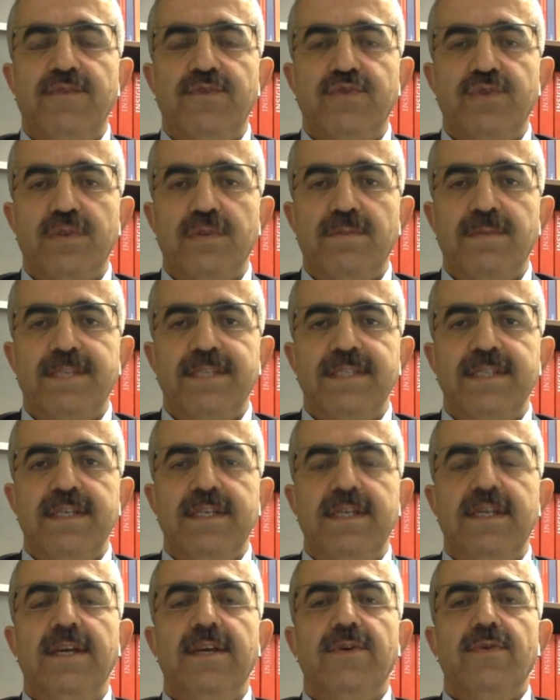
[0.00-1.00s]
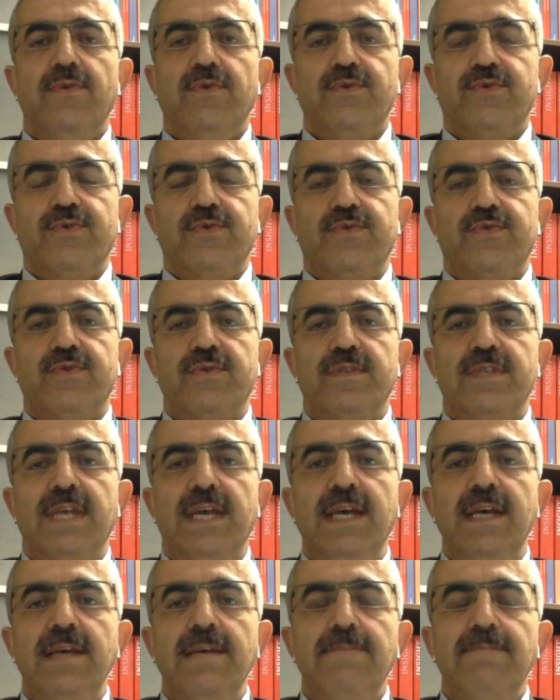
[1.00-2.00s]
kavuşturulması
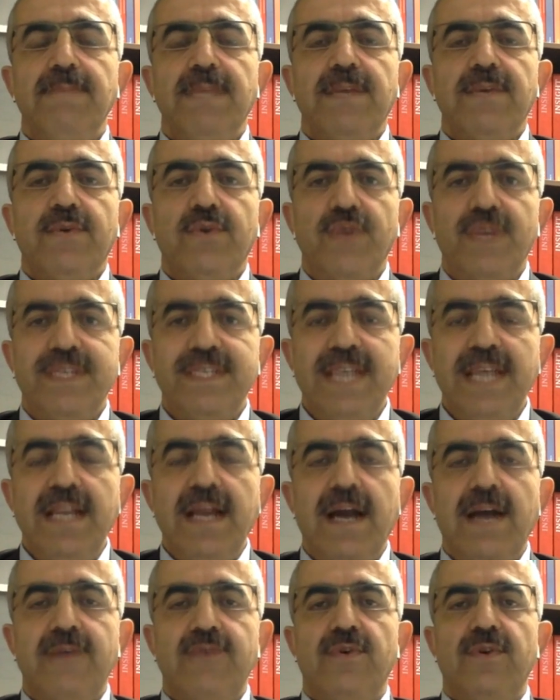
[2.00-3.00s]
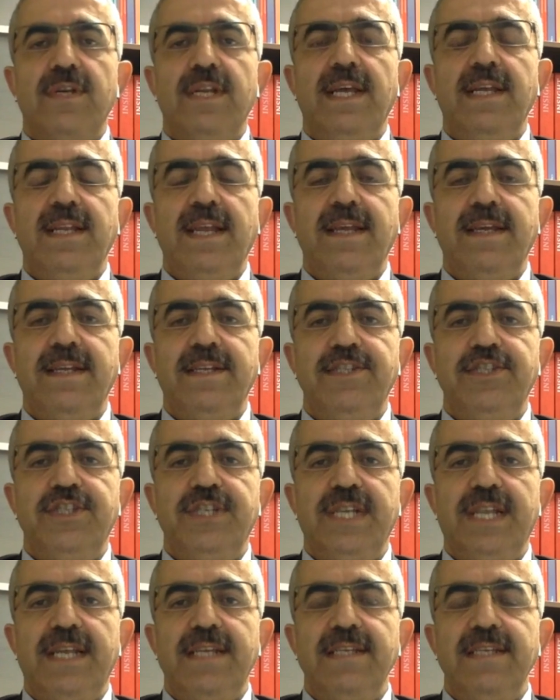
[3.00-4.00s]
hususunda küresel aktörlerle
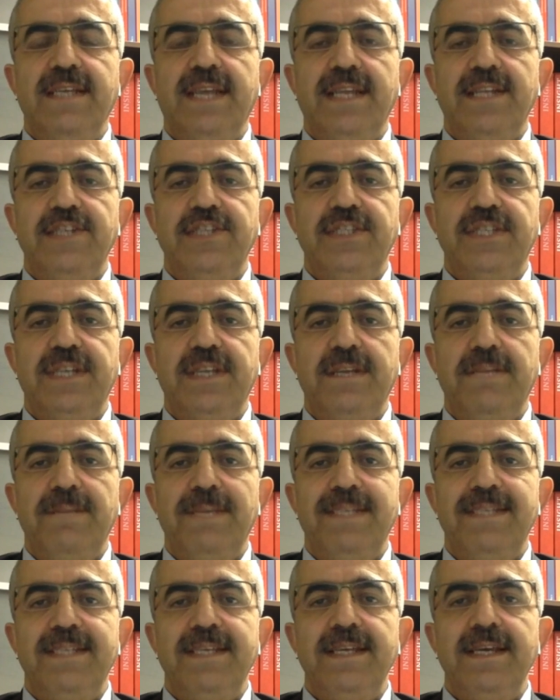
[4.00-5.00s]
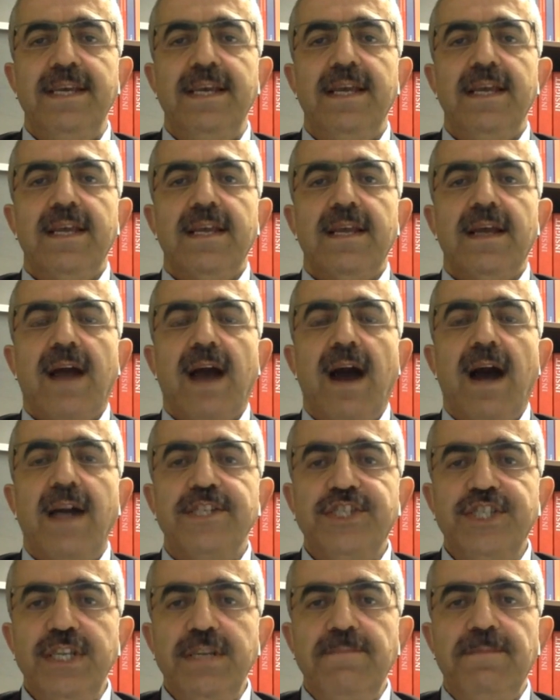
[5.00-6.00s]
ilişkilerin geliştirilmesi
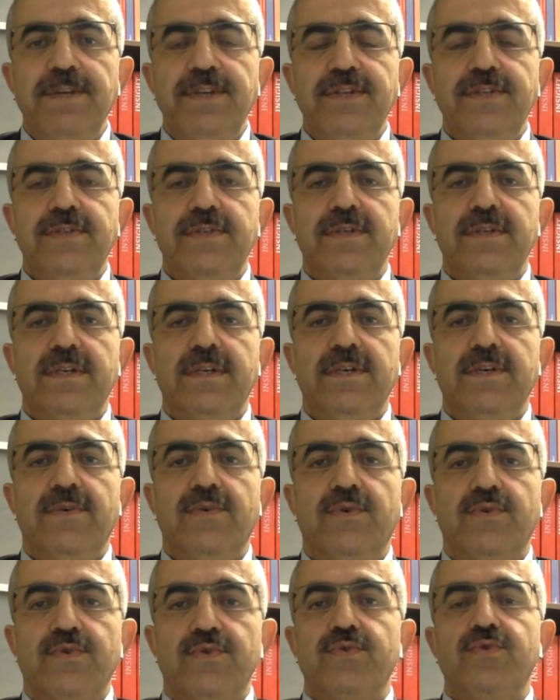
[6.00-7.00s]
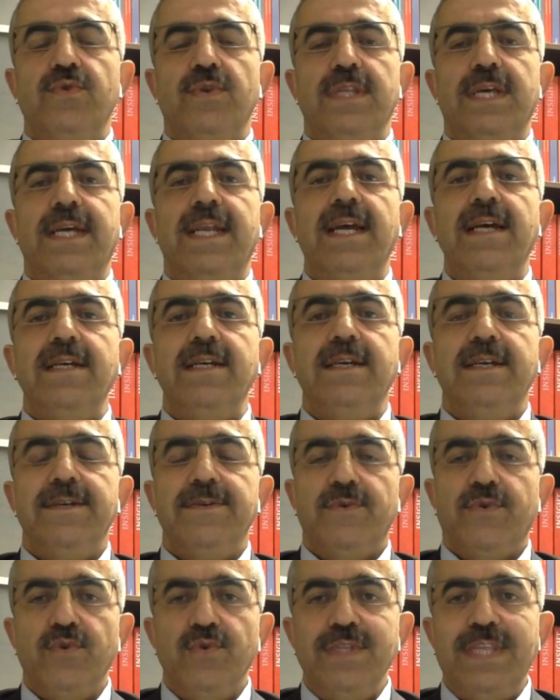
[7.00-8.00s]
acil bir e, husus olarak
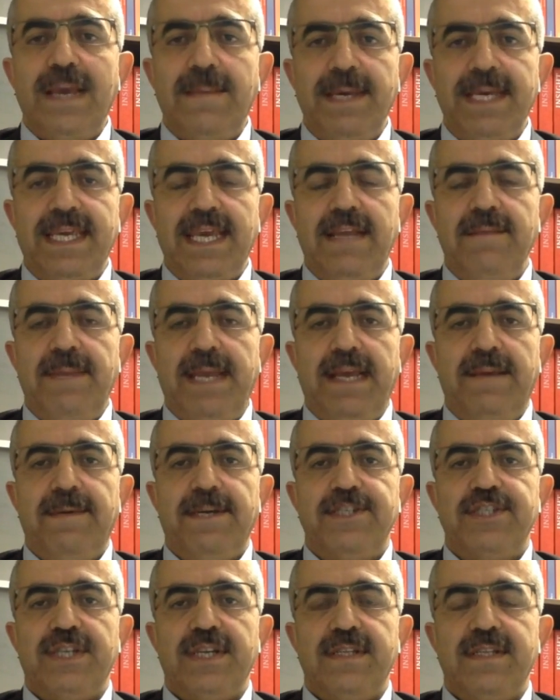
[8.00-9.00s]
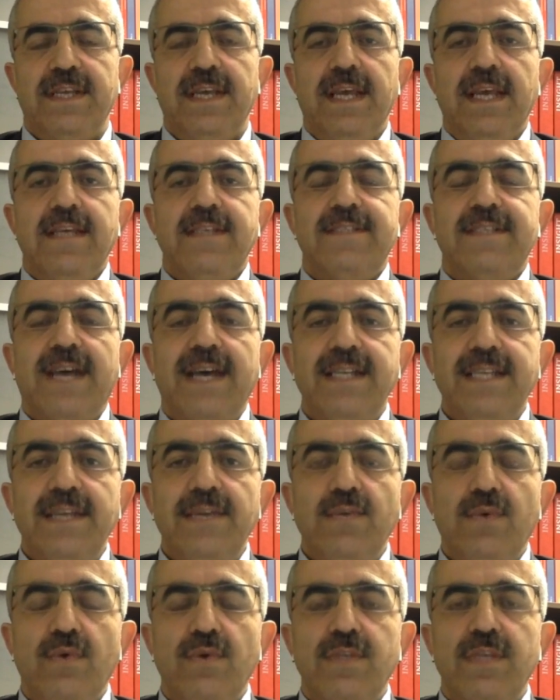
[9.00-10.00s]
gündeme gelmeye başladı
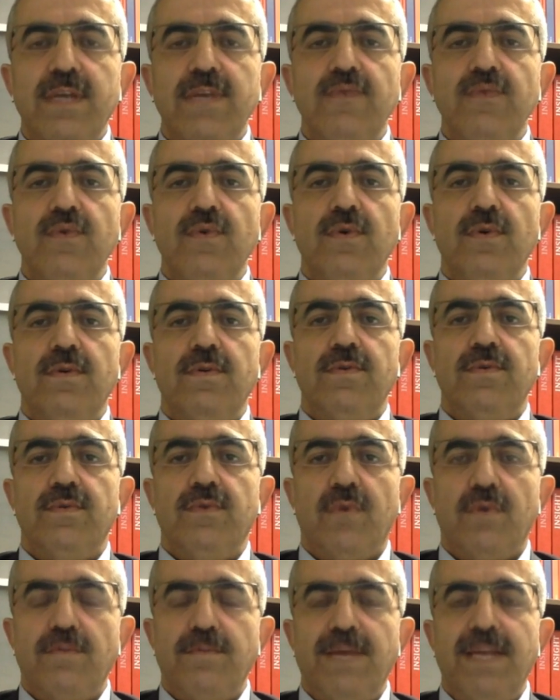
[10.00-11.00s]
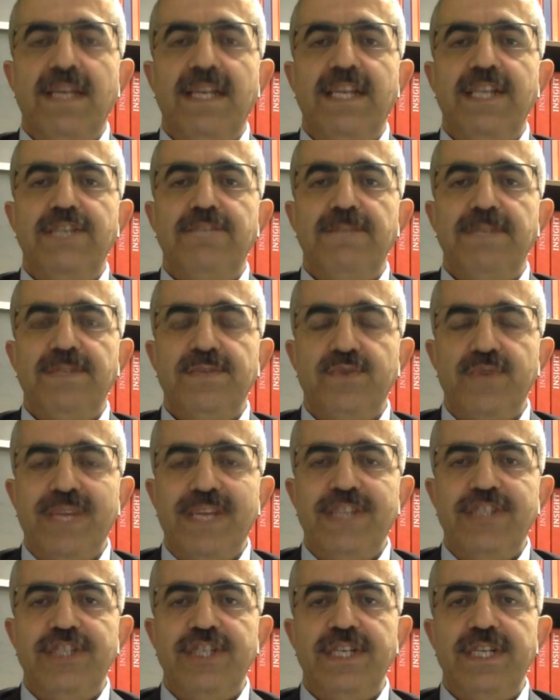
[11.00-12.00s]
zaten Orta Doğu normalleşme
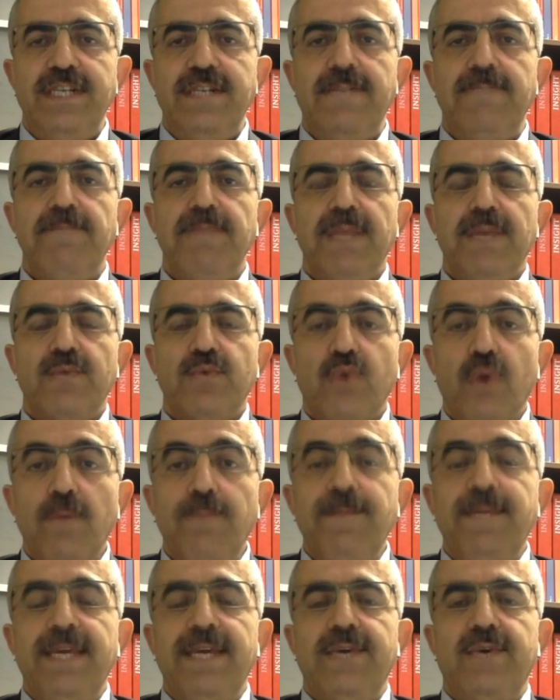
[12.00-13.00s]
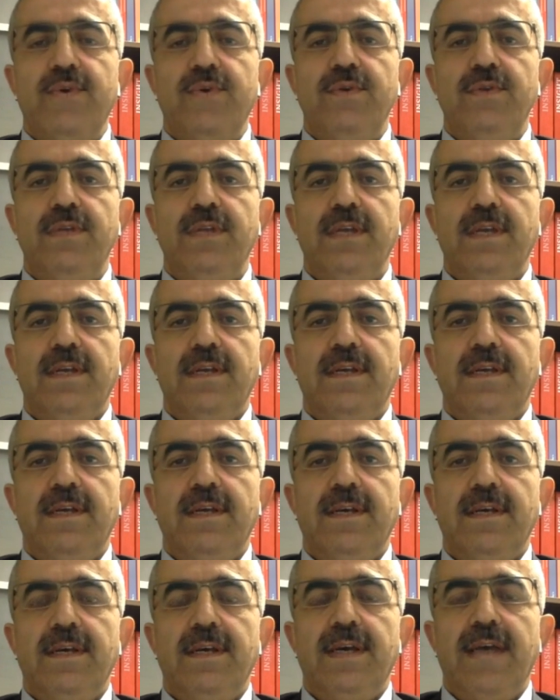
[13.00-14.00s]
sürecinin topyekün
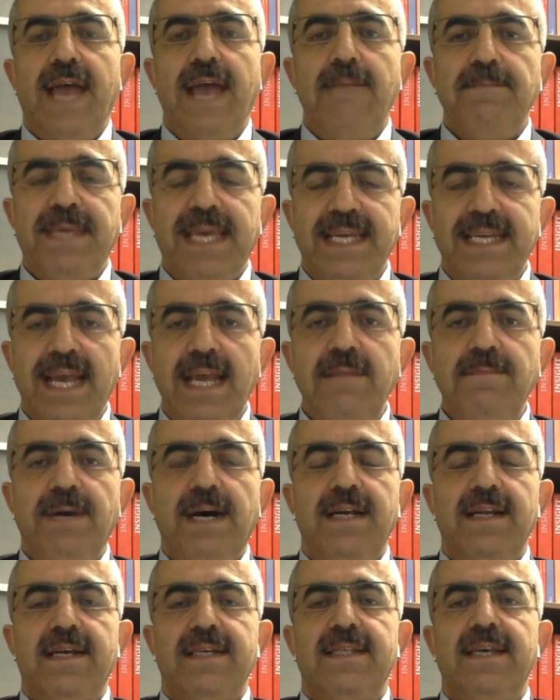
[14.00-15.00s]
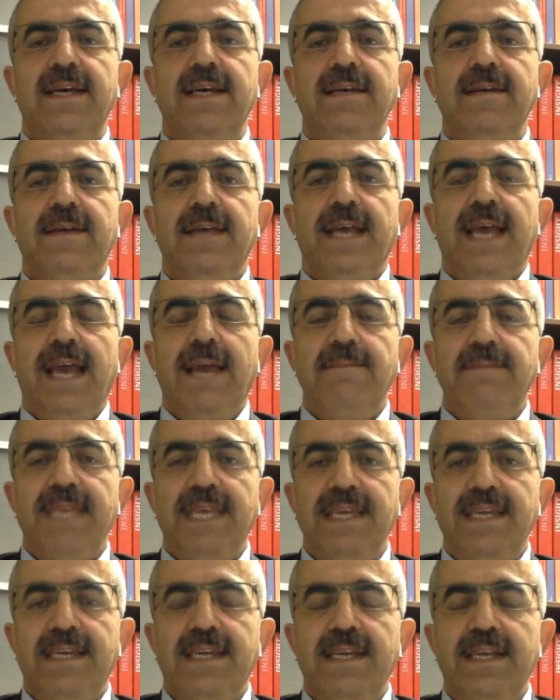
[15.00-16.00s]
e, hem genel manada hem
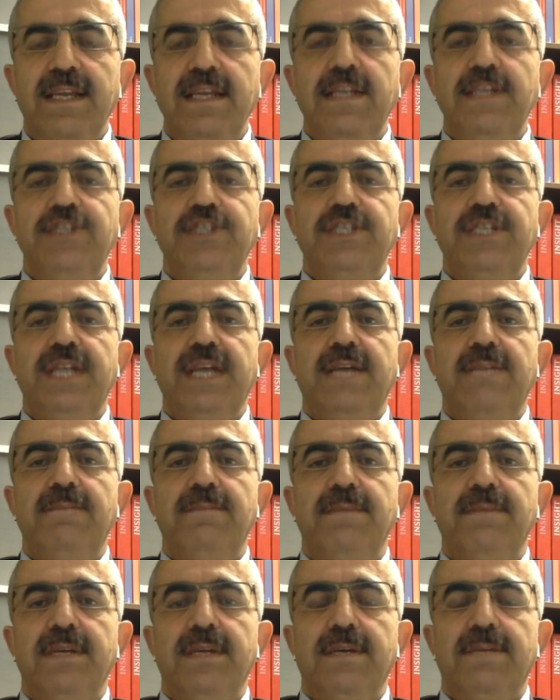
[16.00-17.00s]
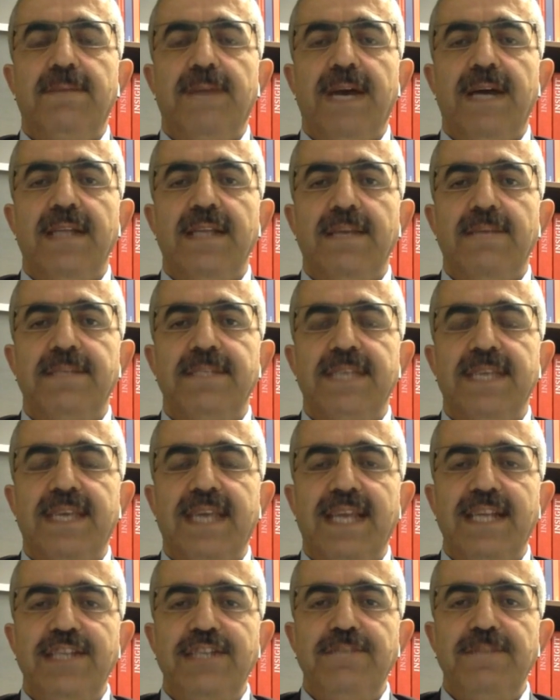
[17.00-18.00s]
de ikili ilişkiler e, bağlamında
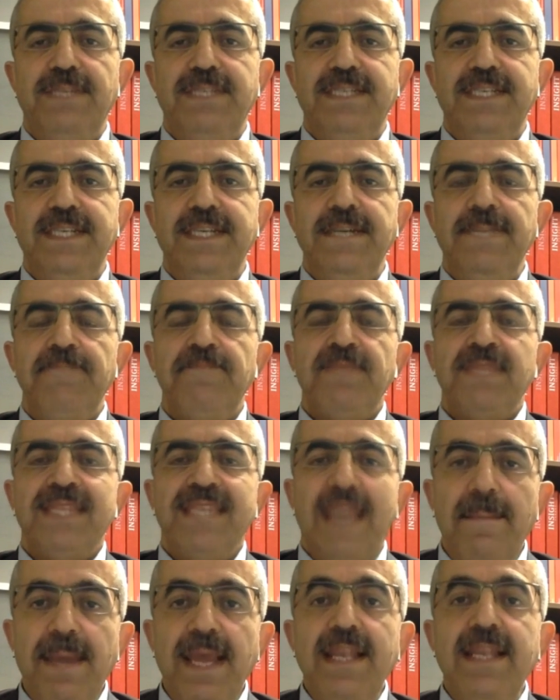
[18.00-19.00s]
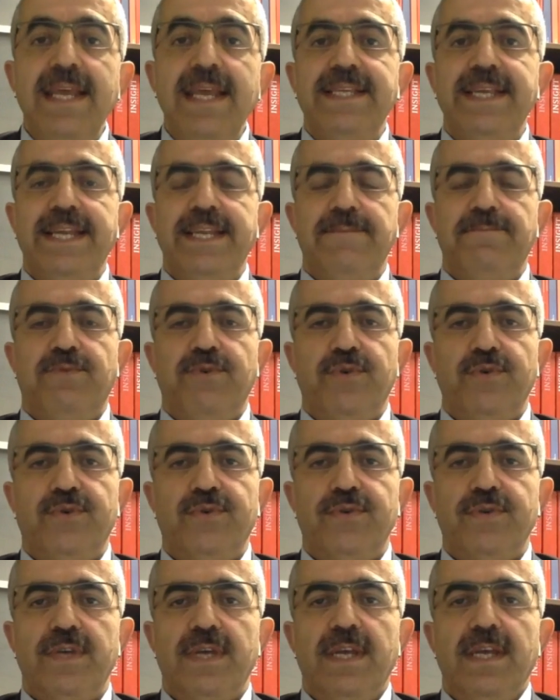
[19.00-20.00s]
gelişmesinin temel nedeni
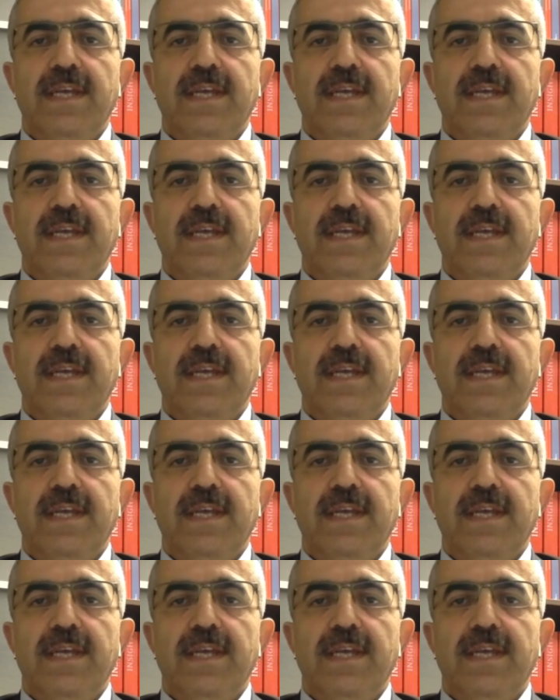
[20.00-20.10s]
buydu.